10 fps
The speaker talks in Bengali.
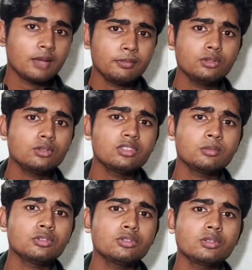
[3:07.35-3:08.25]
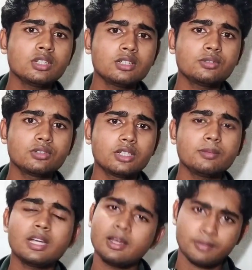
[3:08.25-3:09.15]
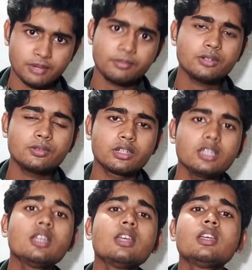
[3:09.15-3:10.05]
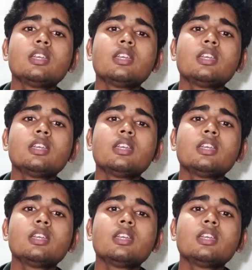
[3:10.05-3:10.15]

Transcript: আপনি ধরুন সাপোজ কোনো একটা ফোনে বা আপনার ফোনেই